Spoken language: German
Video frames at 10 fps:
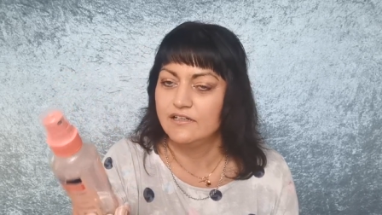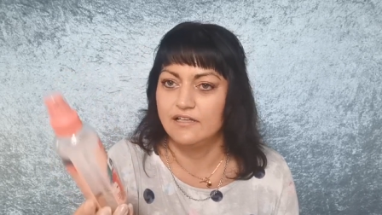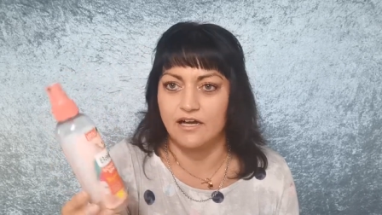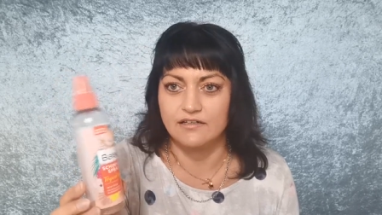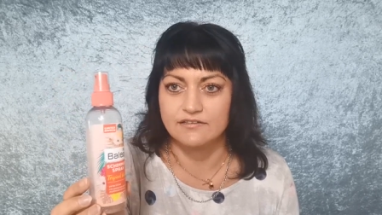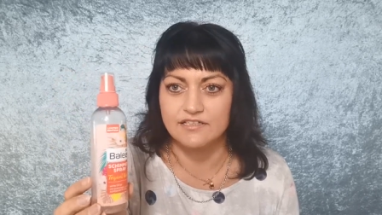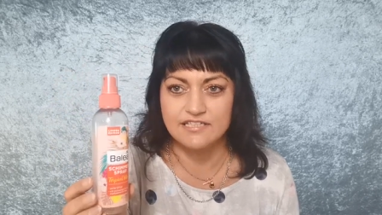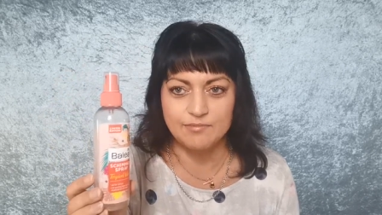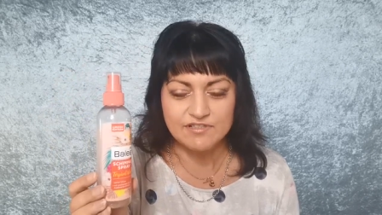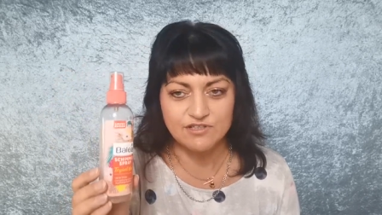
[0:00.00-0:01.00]
Ja,
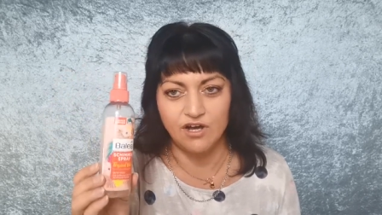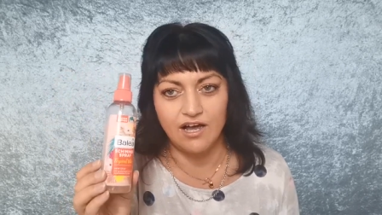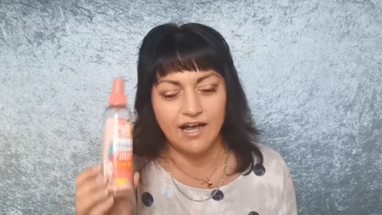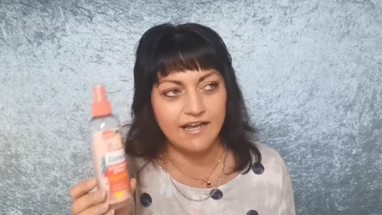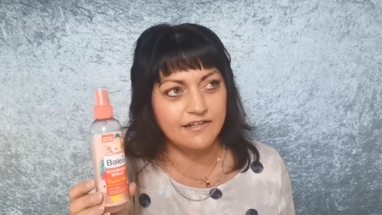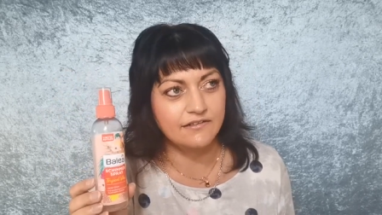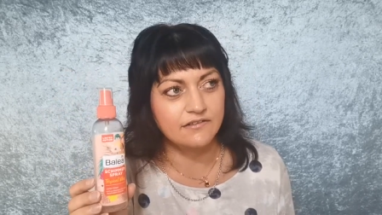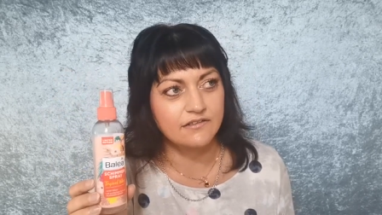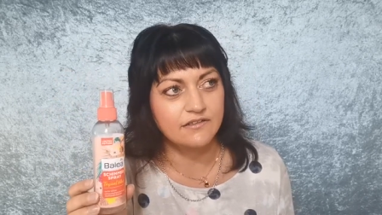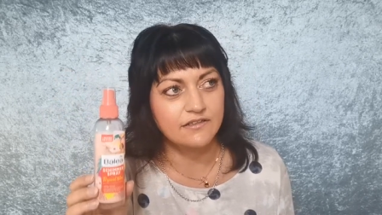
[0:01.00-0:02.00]
ich habe jetzt noch ein
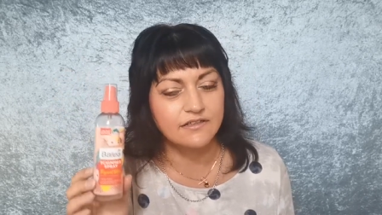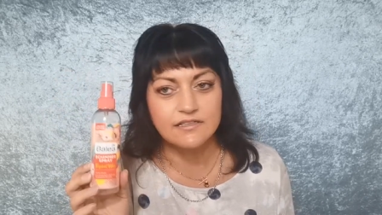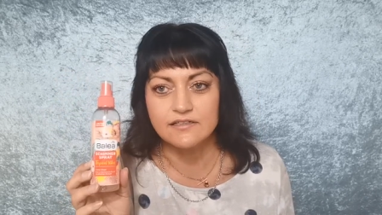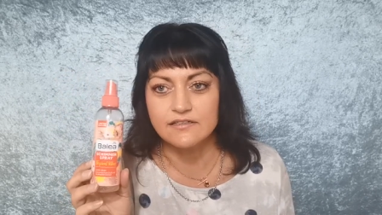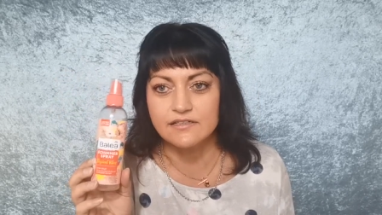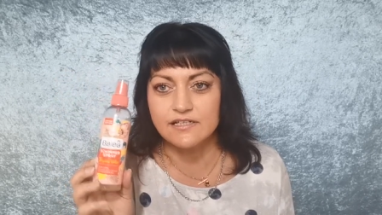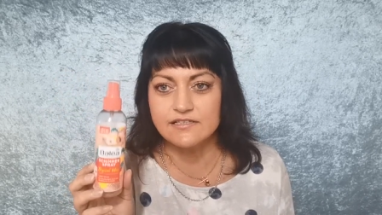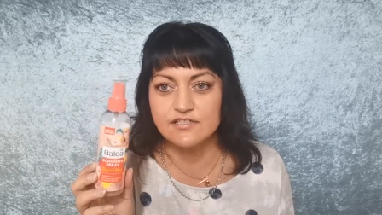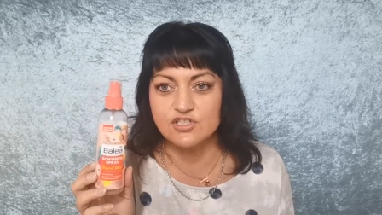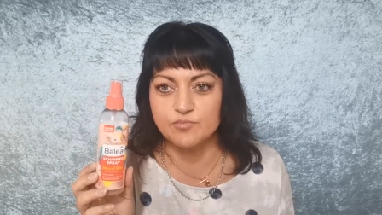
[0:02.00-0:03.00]

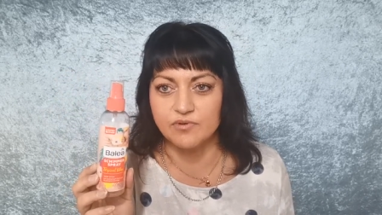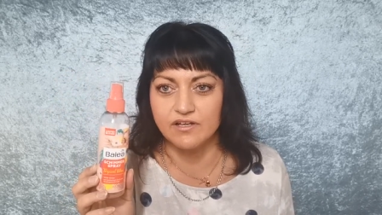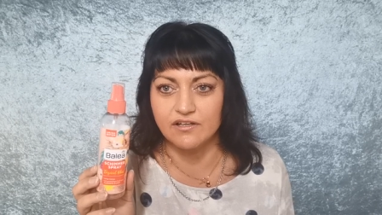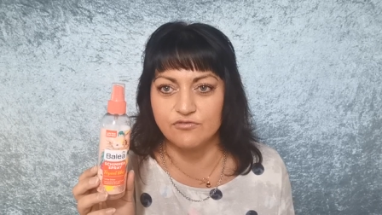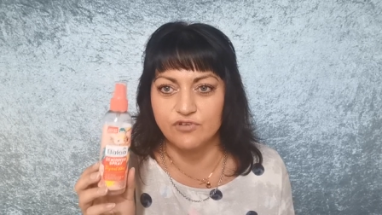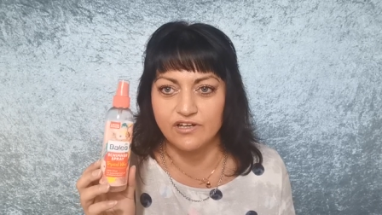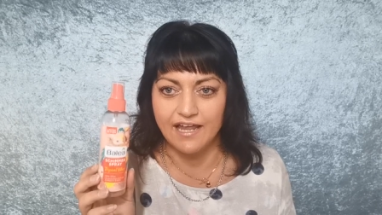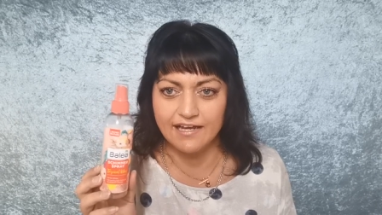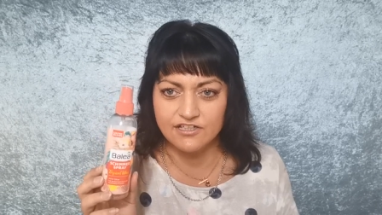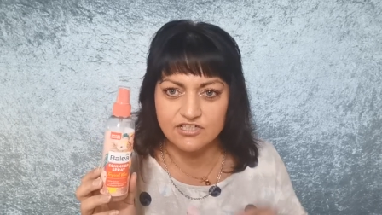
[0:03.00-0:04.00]
Glitzerspray von
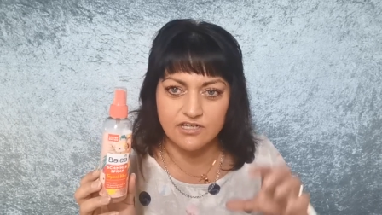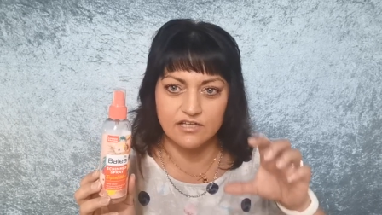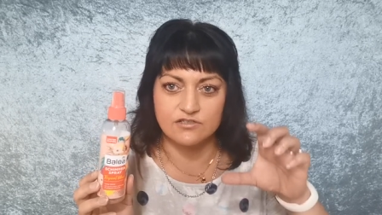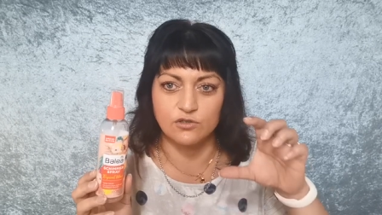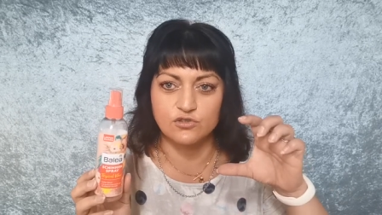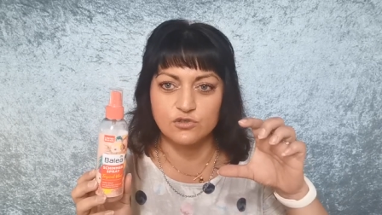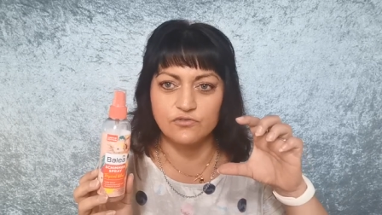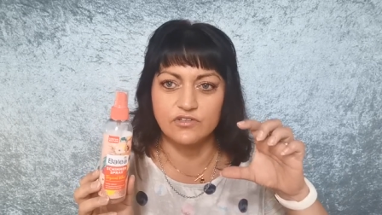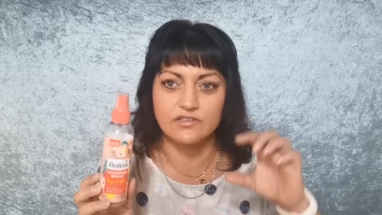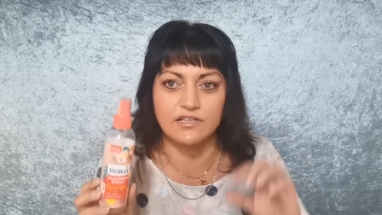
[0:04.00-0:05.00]
Action, da ist noch
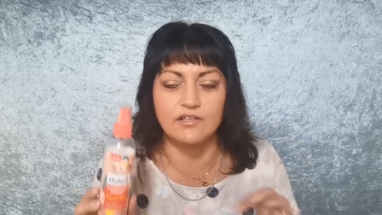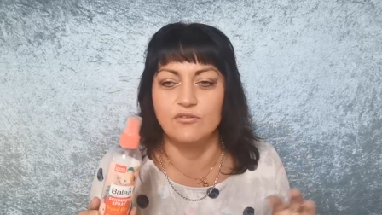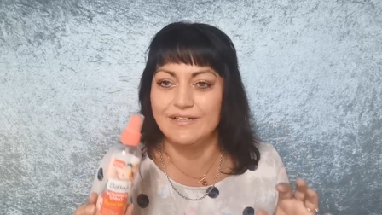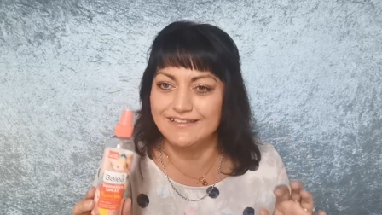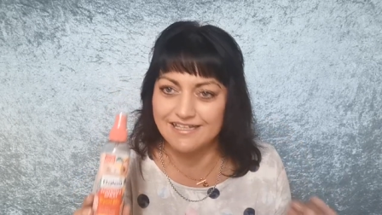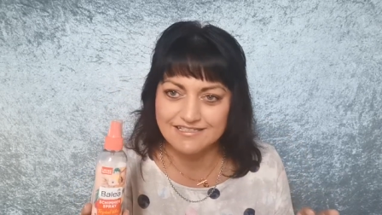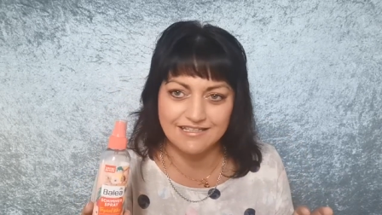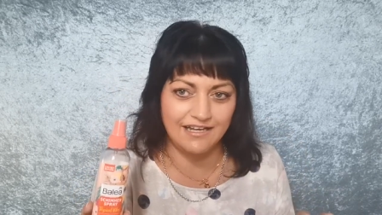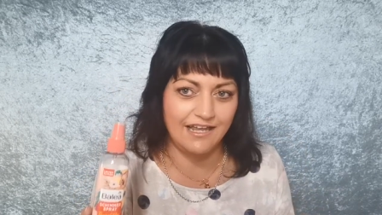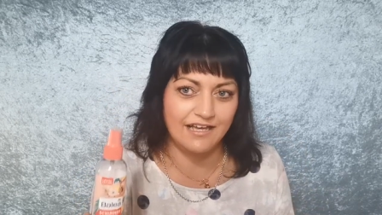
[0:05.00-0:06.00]
so viel drin und wenn das
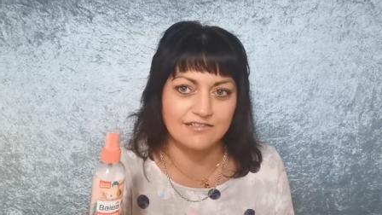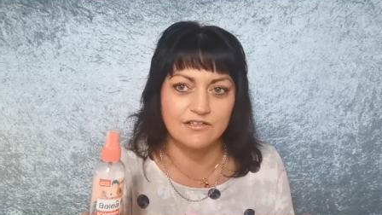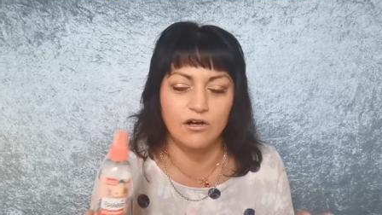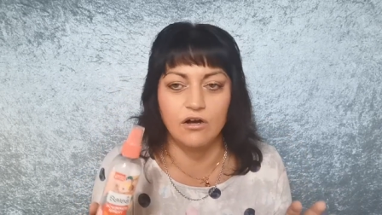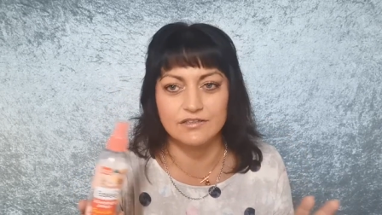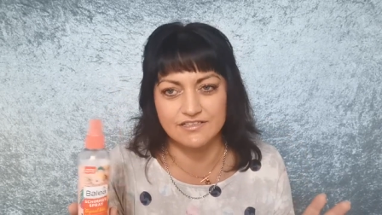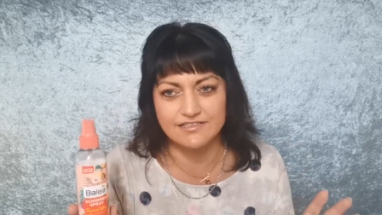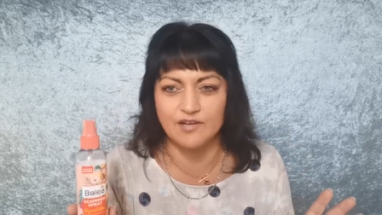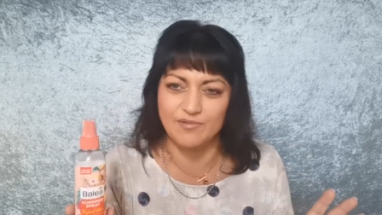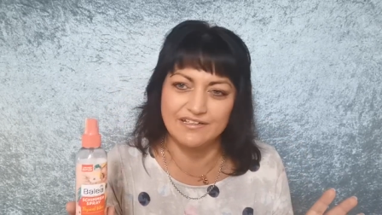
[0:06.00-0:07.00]
dann leer ist, oh, ich
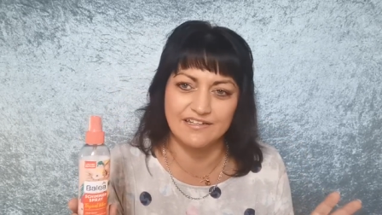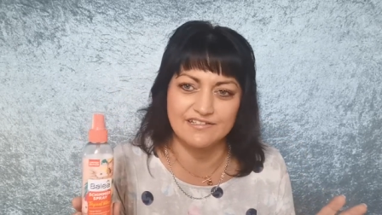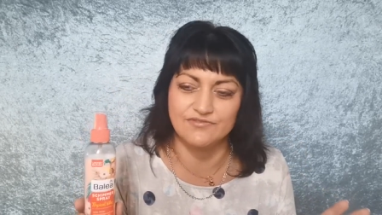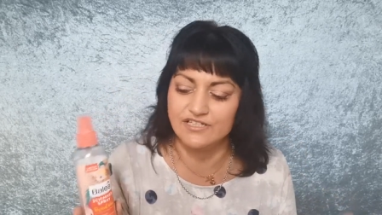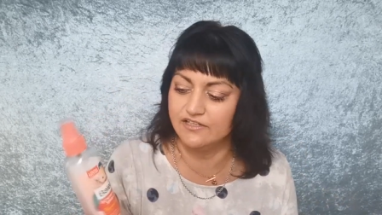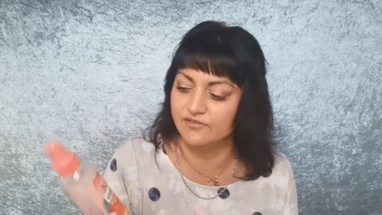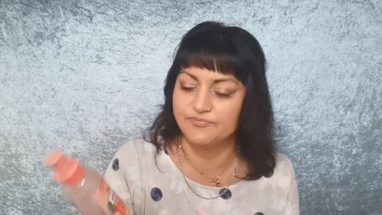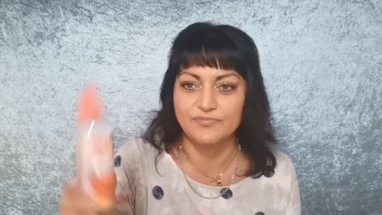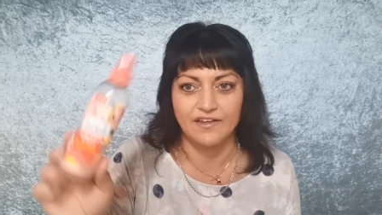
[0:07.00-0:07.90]
denke mal, dann ist Winter.